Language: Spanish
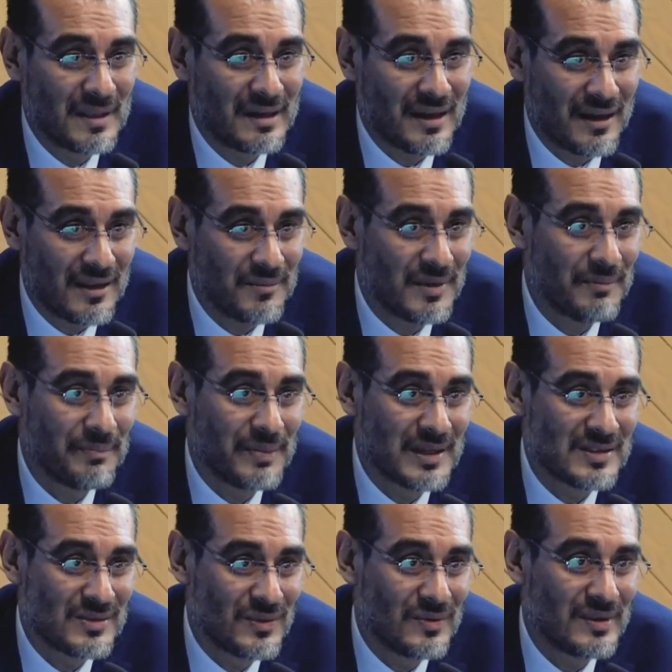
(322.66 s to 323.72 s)
créanme,
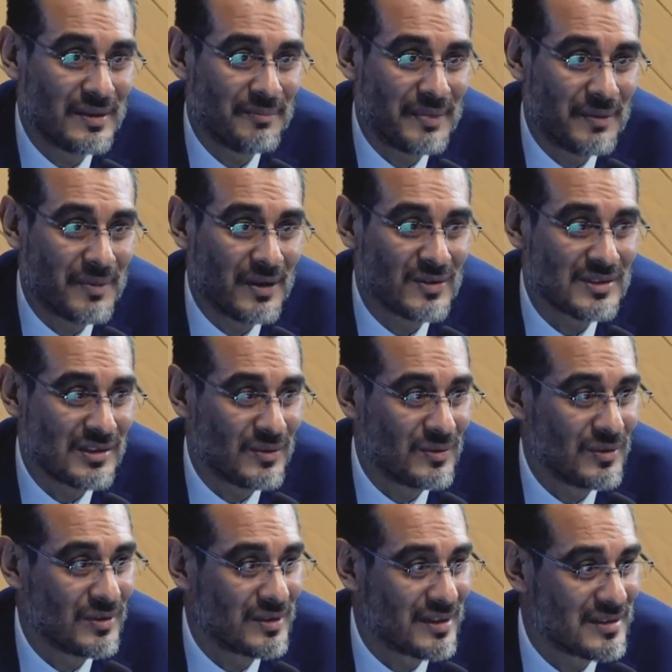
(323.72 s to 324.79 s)
pasó de primero,
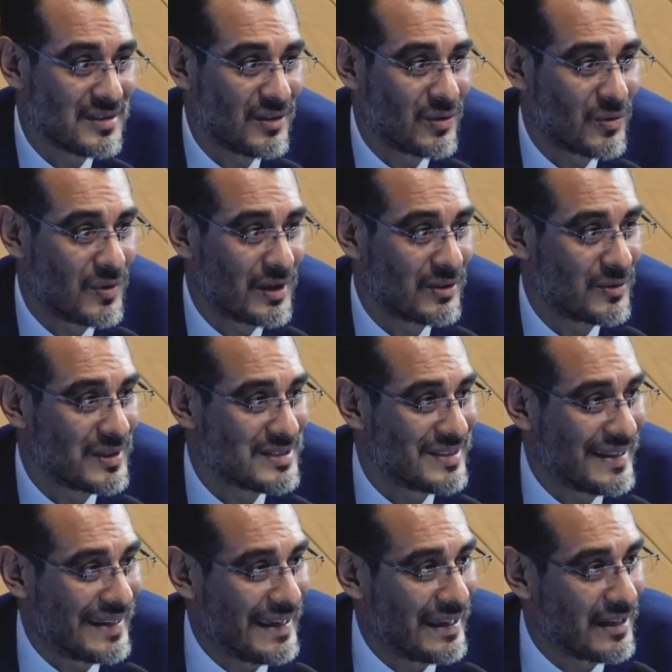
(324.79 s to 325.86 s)
segundo, tercero, cuarto
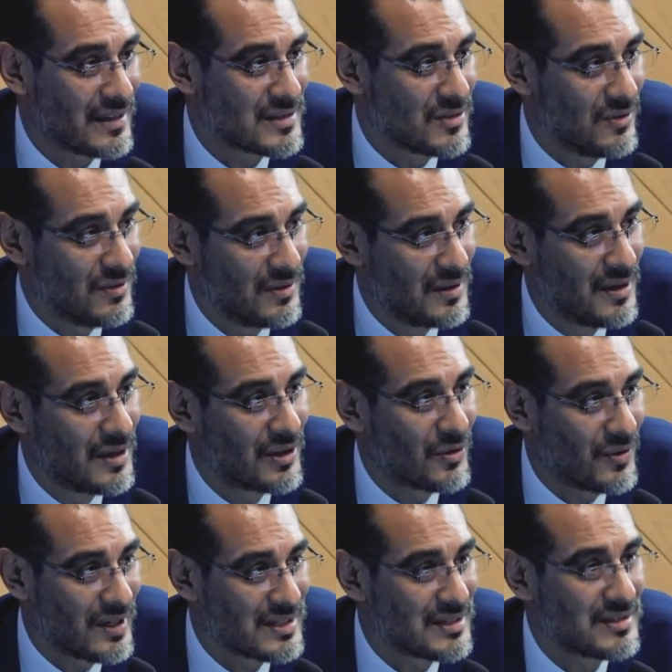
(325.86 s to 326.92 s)
hasta que egresó
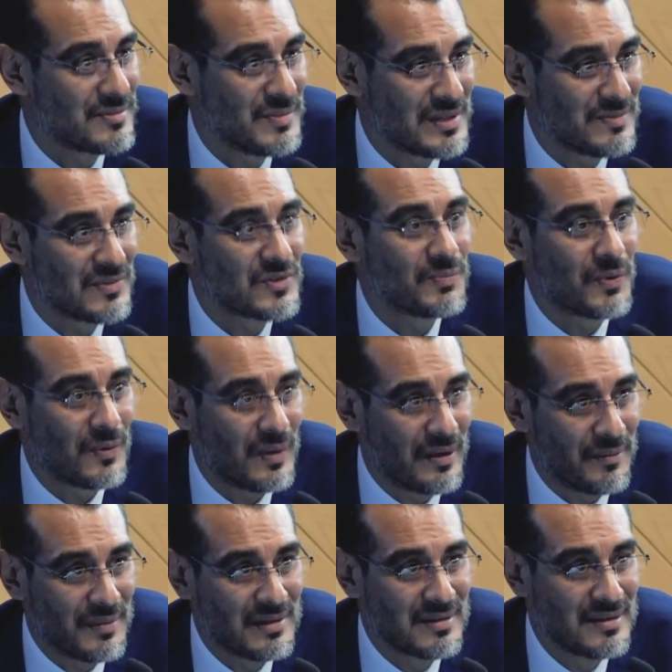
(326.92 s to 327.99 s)
con esos mismos
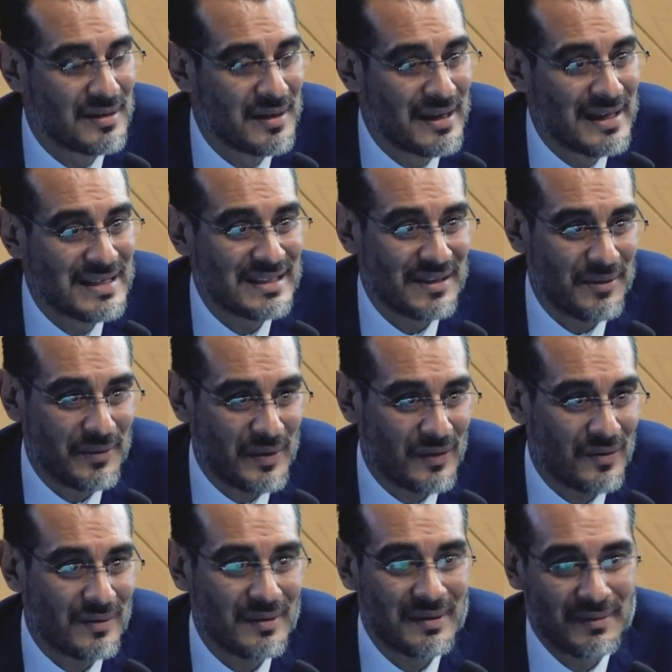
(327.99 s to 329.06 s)
problemas se
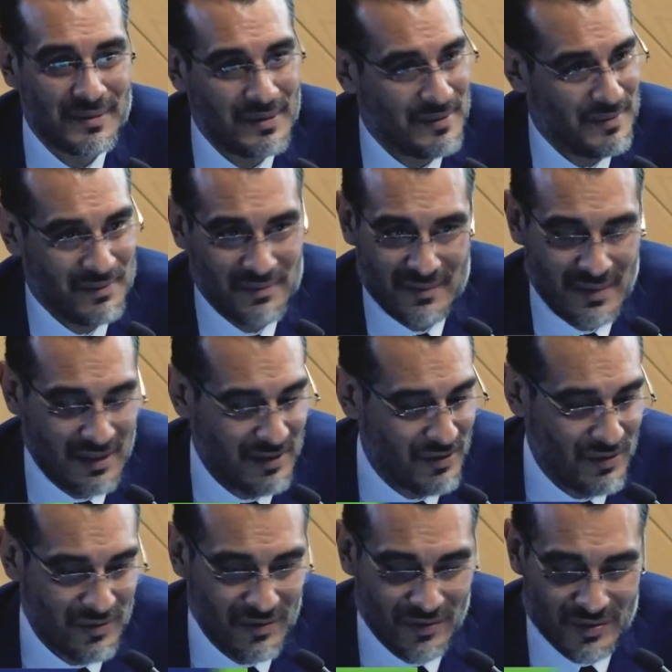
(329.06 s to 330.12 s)
vivieron en
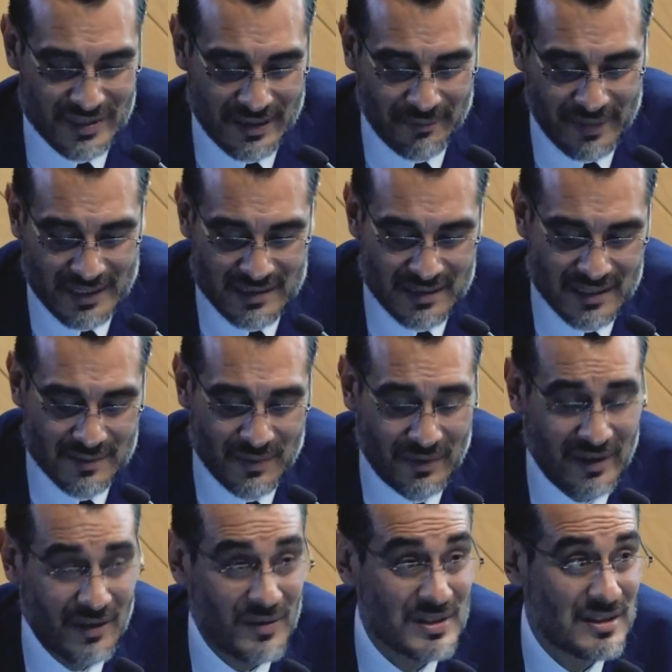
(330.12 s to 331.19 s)
todos los semestres
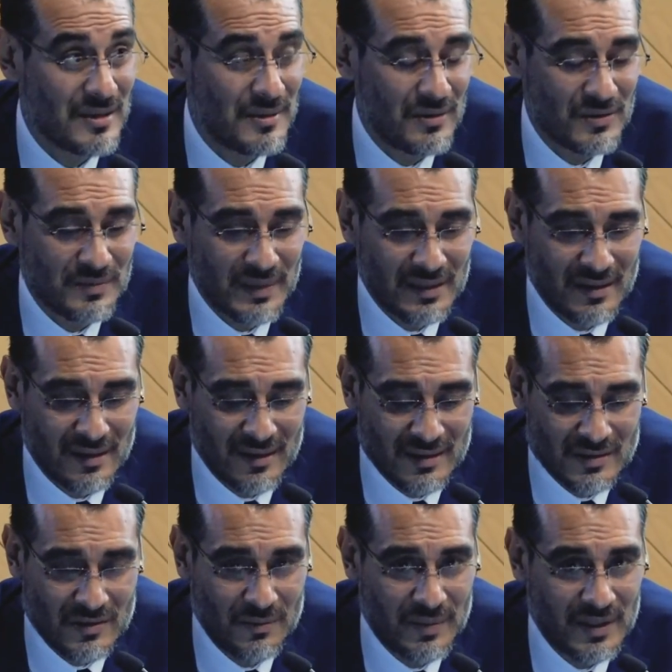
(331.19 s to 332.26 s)
porque no estaban los
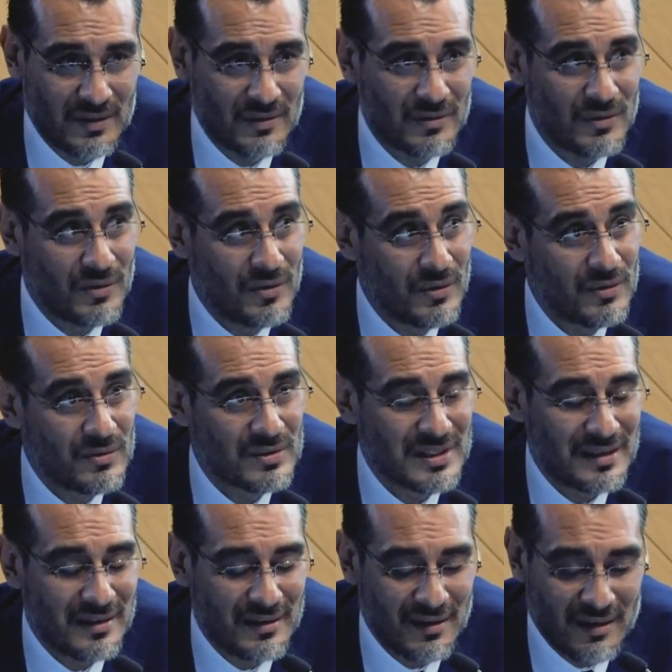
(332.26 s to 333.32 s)
materiales completos o no
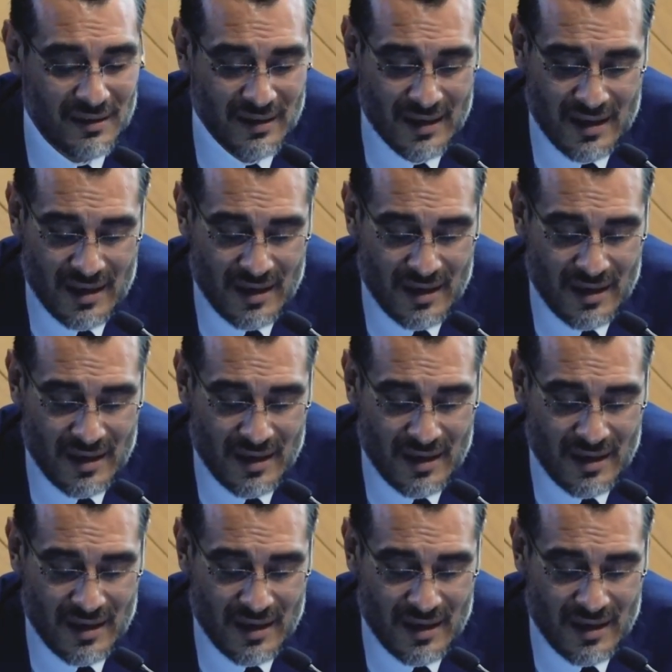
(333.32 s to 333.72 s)
se tenían